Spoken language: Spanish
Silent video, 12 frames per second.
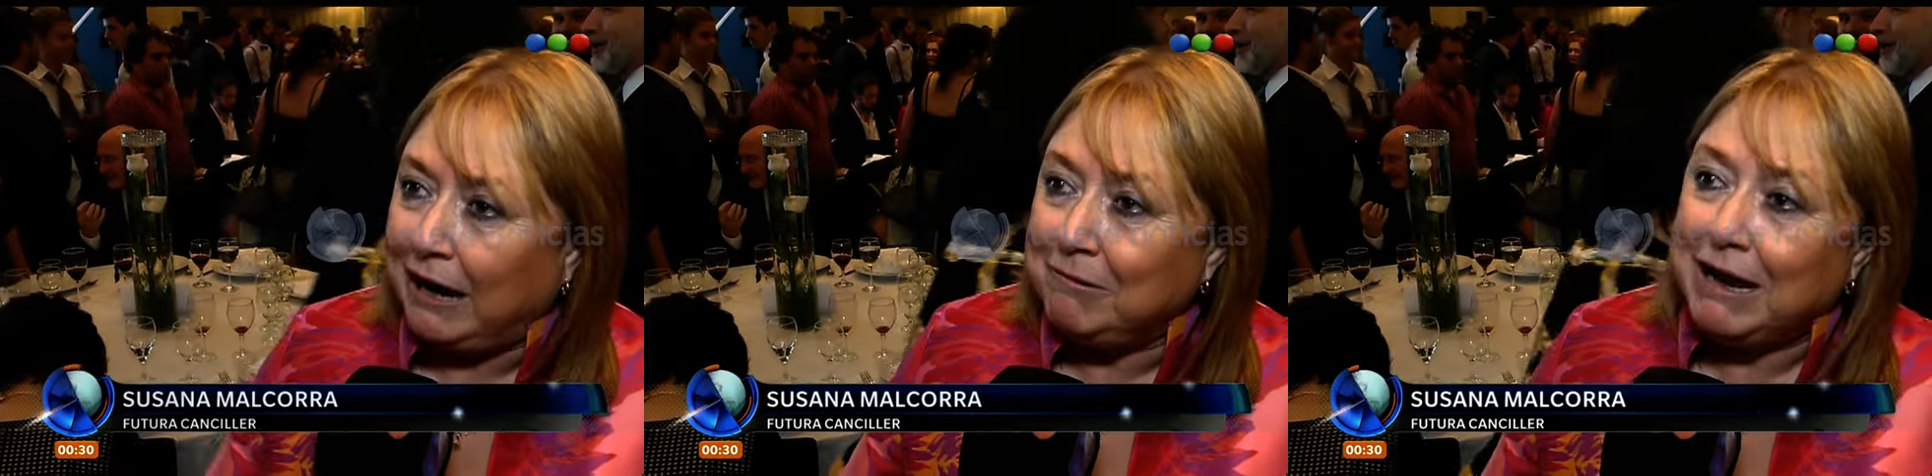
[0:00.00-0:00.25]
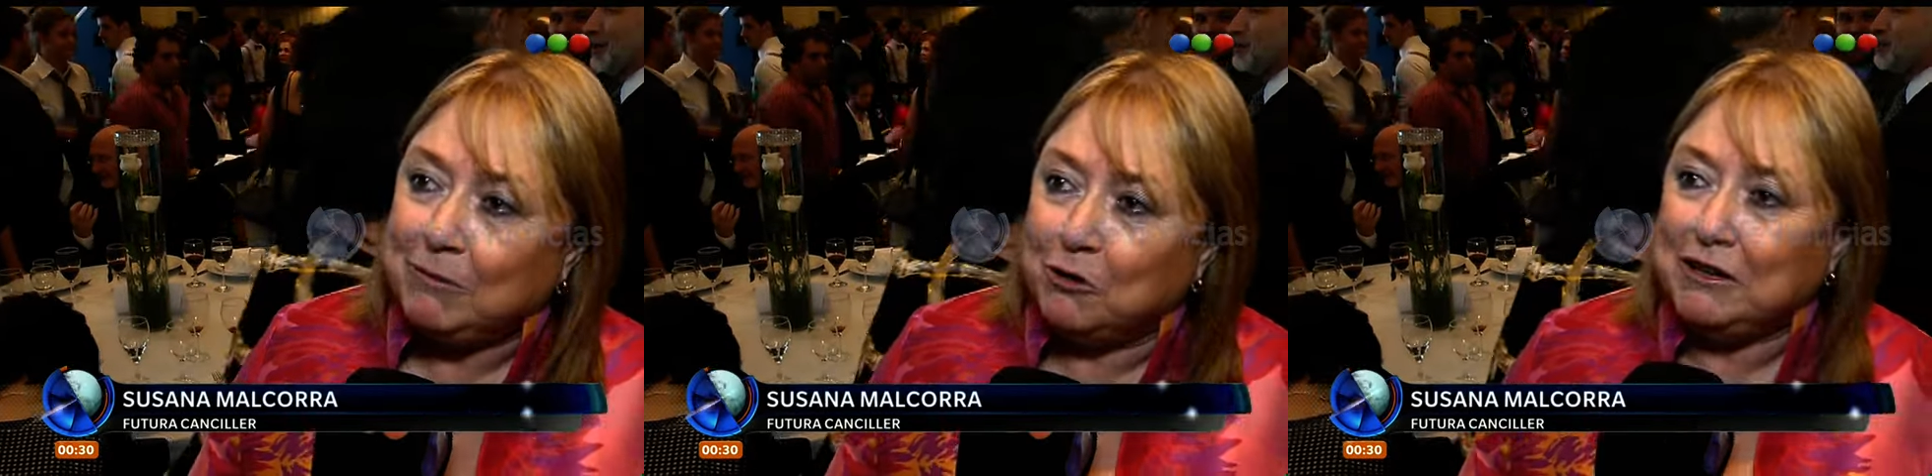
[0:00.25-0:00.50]

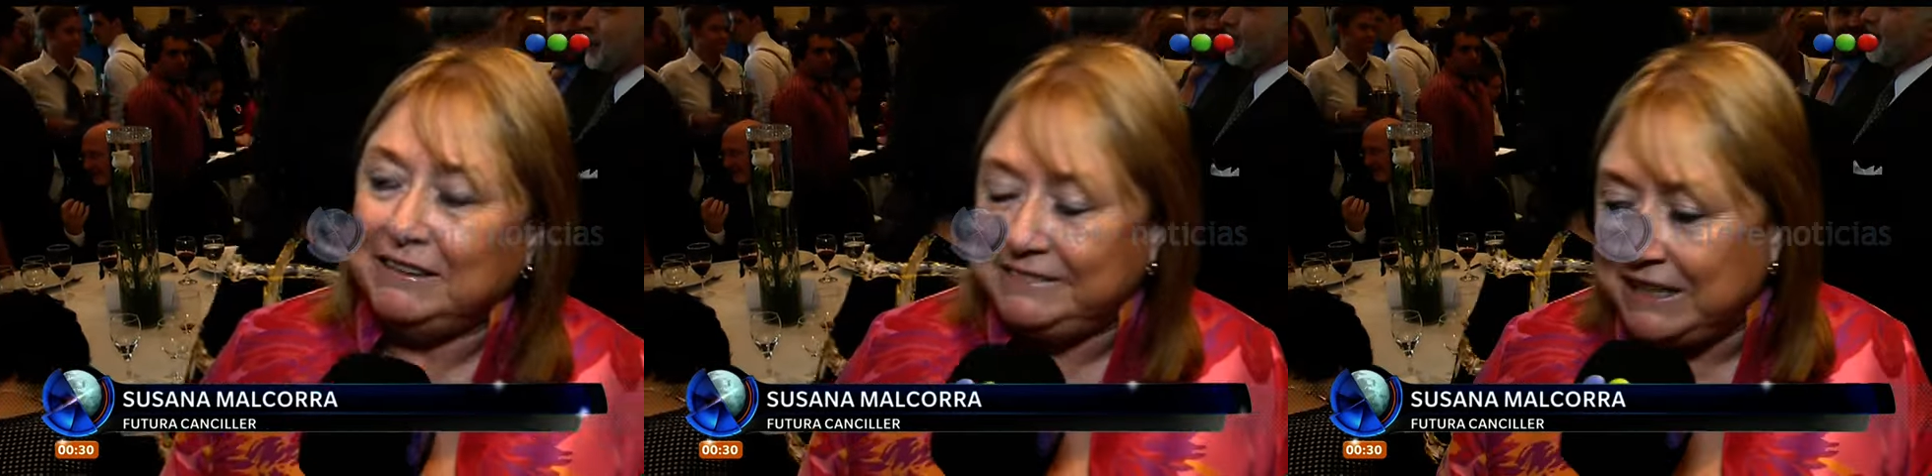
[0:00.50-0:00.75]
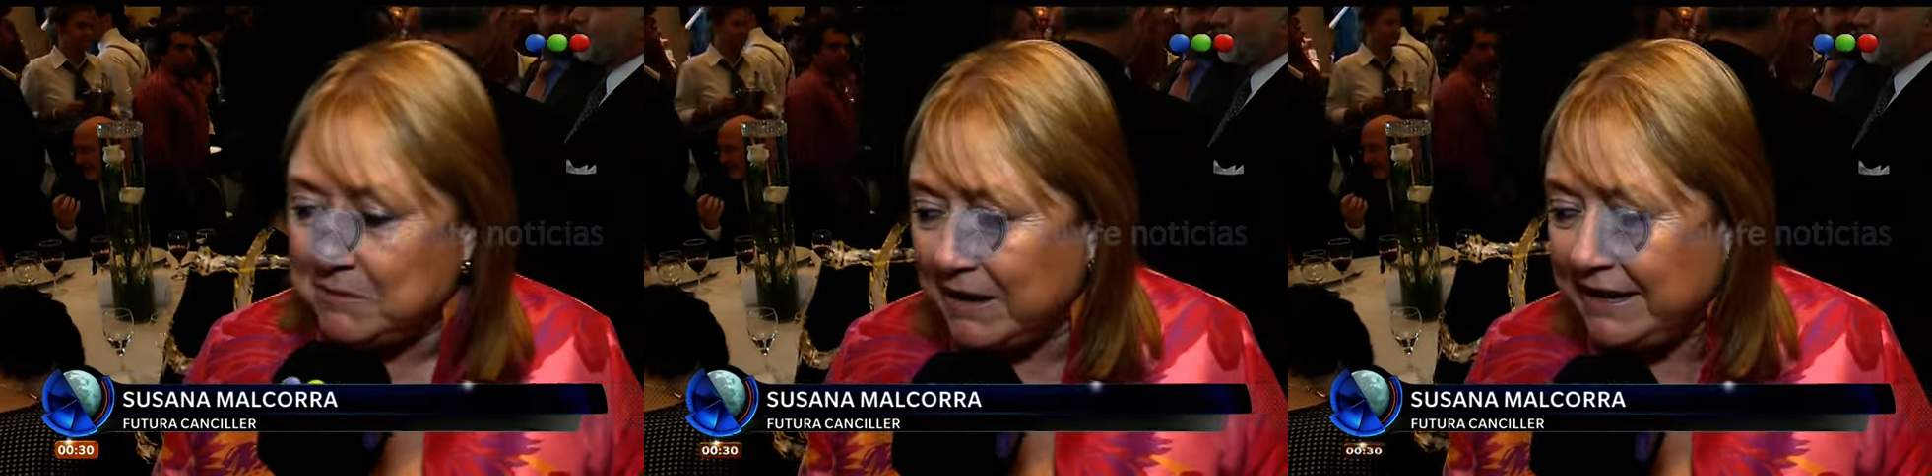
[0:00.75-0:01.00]
hablamos del
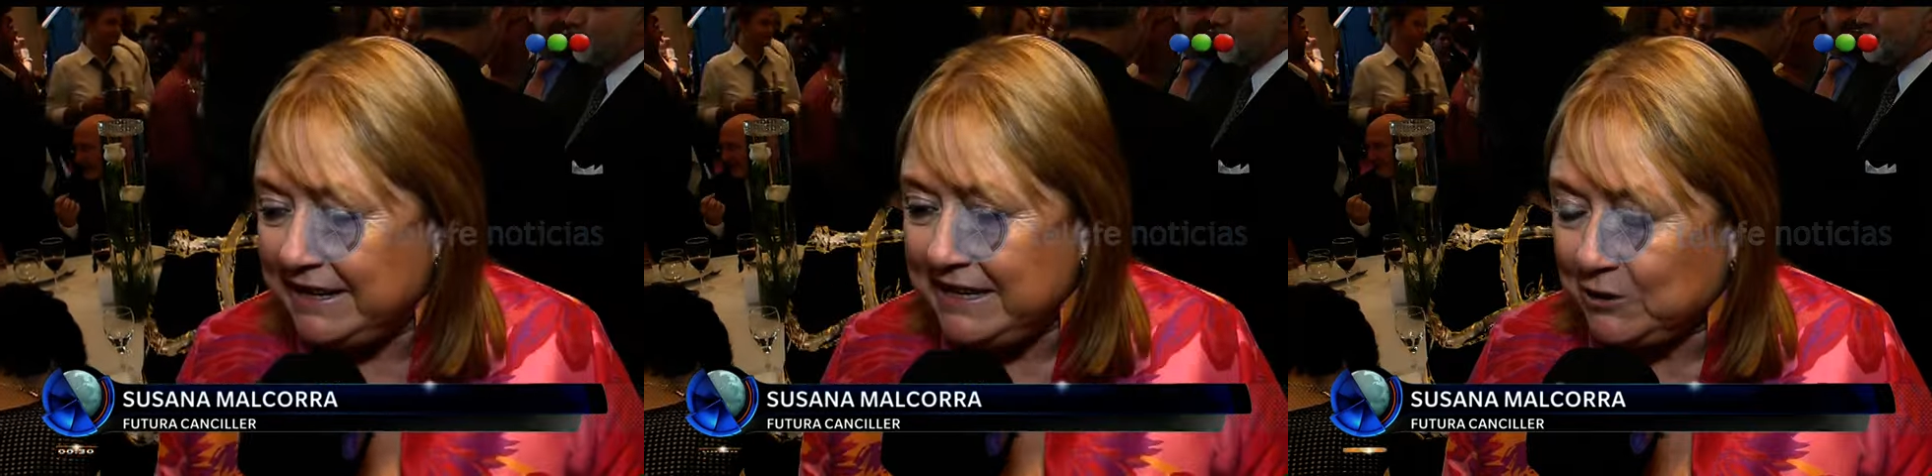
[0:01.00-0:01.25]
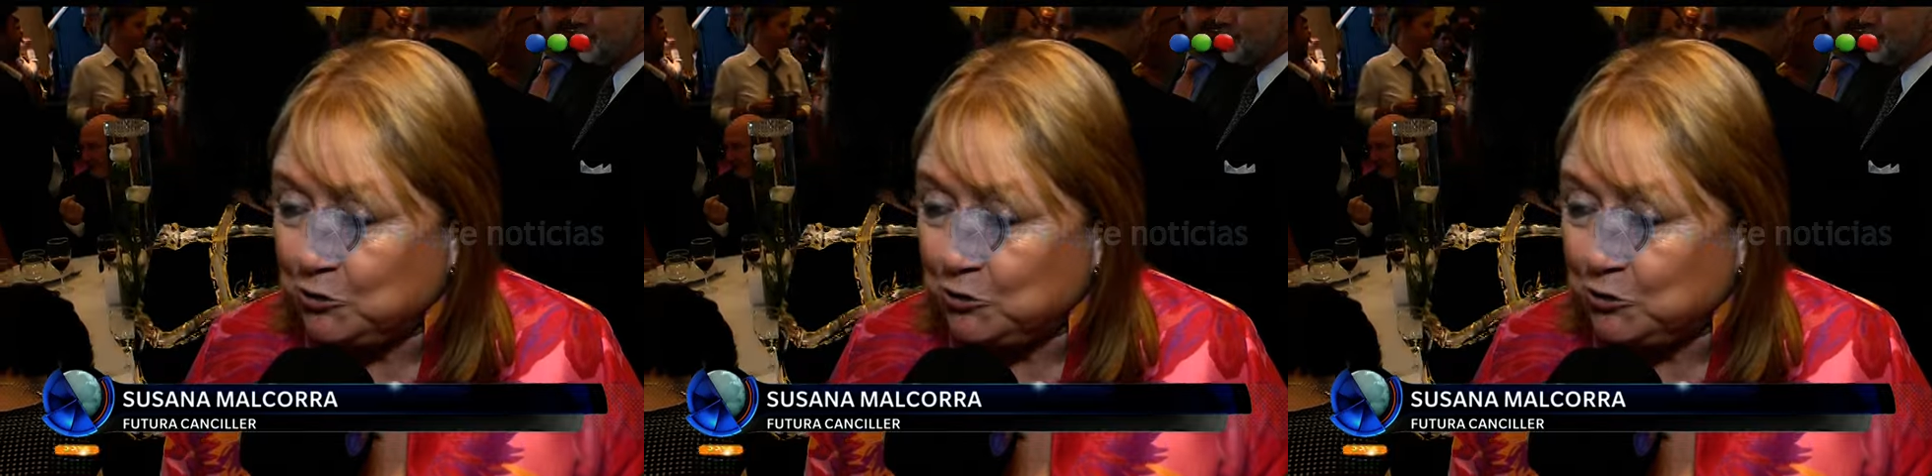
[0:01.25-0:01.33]
tema y